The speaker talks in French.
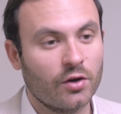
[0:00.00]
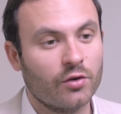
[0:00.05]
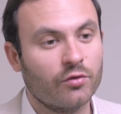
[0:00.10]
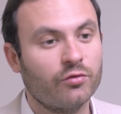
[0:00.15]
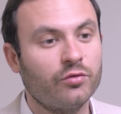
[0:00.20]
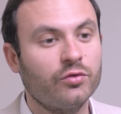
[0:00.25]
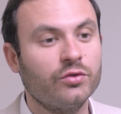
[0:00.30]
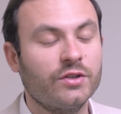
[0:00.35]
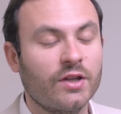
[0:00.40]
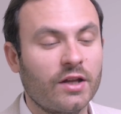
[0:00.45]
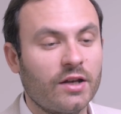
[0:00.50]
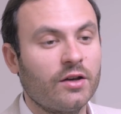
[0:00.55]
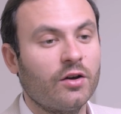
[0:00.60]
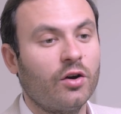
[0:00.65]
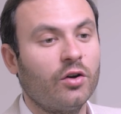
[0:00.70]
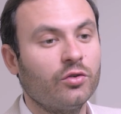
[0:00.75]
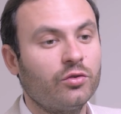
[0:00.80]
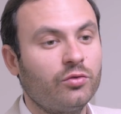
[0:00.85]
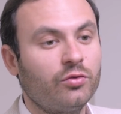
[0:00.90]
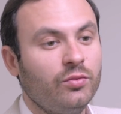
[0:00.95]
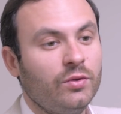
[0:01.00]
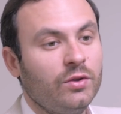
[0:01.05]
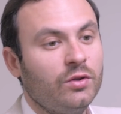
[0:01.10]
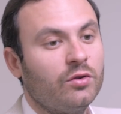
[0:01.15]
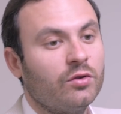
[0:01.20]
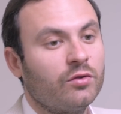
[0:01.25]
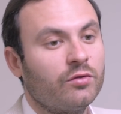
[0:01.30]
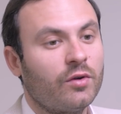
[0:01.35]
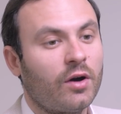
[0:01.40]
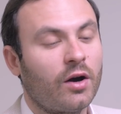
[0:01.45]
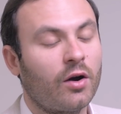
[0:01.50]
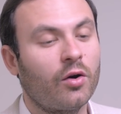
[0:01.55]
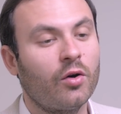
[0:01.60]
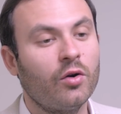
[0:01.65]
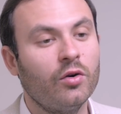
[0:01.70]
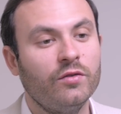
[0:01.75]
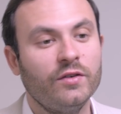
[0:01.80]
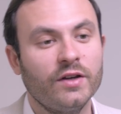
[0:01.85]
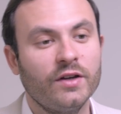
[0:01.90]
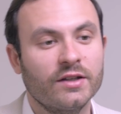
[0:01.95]
vous allez ensuite devoir
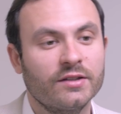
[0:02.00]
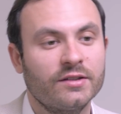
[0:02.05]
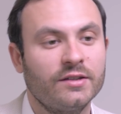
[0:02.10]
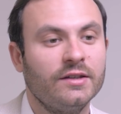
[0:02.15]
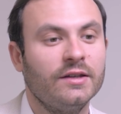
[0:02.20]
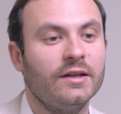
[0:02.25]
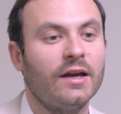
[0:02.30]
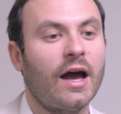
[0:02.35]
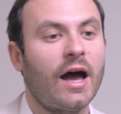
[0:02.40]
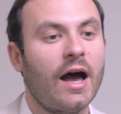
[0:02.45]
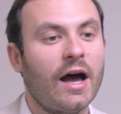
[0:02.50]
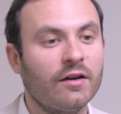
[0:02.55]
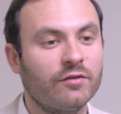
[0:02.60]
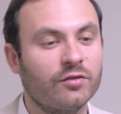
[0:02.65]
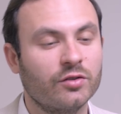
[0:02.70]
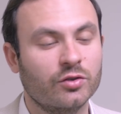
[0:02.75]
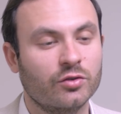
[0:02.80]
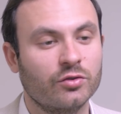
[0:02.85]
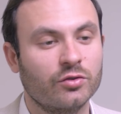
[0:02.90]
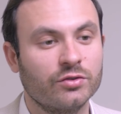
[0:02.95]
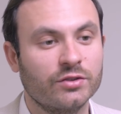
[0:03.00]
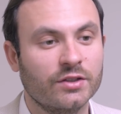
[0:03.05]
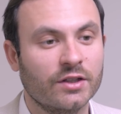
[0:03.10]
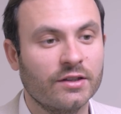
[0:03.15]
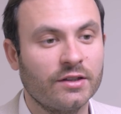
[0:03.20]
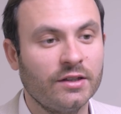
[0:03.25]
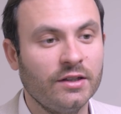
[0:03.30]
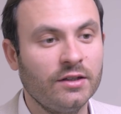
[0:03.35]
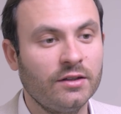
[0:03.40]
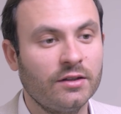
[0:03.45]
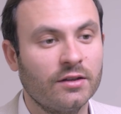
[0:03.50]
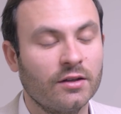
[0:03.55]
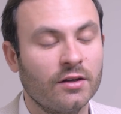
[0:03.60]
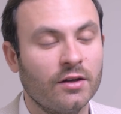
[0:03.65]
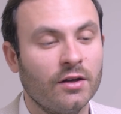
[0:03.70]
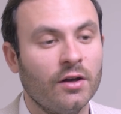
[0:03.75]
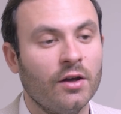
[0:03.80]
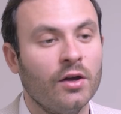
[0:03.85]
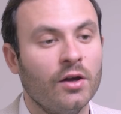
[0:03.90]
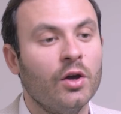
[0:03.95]
reverser à votre syndic
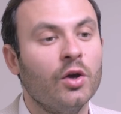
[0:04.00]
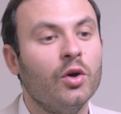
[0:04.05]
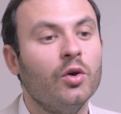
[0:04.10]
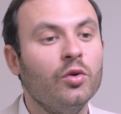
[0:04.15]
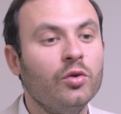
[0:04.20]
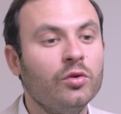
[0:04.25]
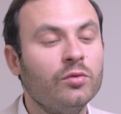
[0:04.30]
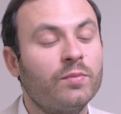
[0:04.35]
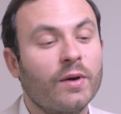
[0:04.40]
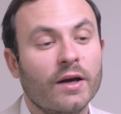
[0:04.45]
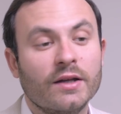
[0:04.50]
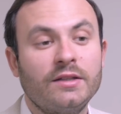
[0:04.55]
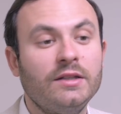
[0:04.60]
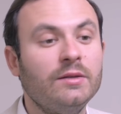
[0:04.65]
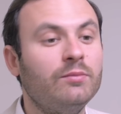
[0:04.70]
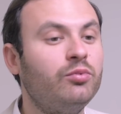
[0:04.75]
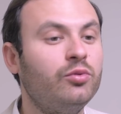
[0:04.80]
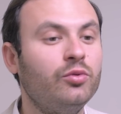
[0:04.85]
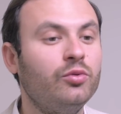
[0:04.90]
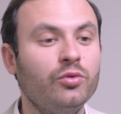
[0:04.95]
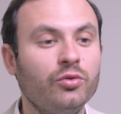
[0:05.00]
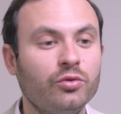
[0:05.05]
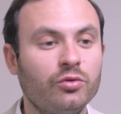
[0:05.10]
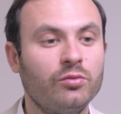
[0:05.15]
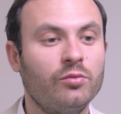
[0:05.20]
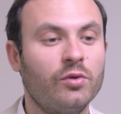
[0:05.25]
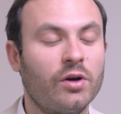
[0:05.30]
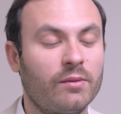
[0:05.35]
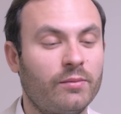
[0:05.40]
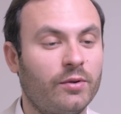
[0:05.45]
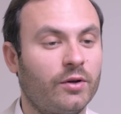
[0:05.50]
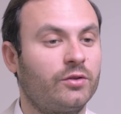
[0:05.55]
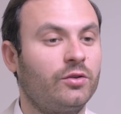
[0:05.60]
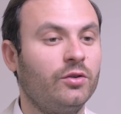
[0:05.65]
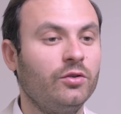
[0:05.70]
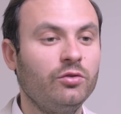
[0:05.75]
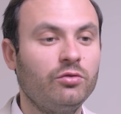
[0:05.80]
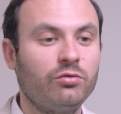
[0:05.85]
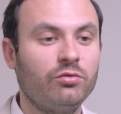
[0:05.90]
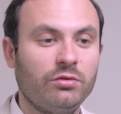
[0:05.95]
une partie plus ou moins
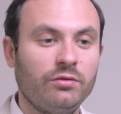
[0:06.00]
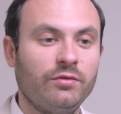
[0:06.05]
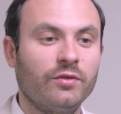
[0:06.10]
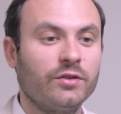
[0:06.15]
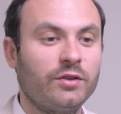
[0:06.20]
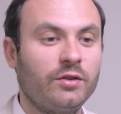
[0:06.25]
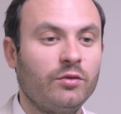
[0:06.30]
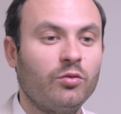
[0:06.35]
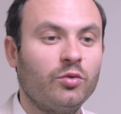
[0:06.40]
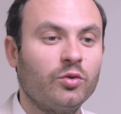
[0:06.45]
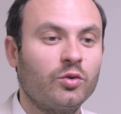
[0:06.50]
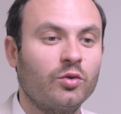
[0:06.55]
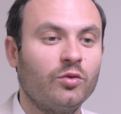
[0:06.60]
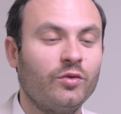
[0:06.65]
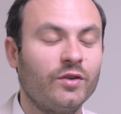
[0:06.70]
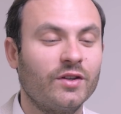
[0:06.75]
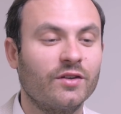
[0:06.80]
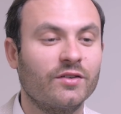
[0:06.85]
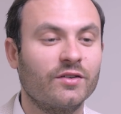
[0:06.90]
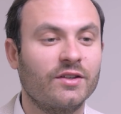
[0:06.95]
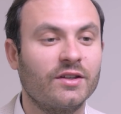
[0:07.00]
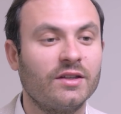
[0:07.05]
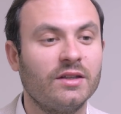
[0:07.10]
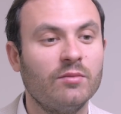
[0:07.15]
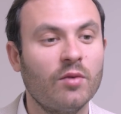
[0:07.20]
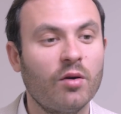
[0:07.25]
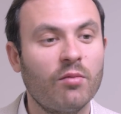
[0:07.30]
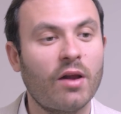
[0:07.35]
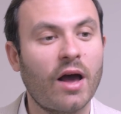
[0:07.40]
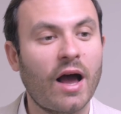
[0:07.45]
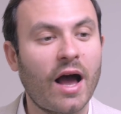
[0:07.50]
importante suivant si vous vous trouvez dans un immeuble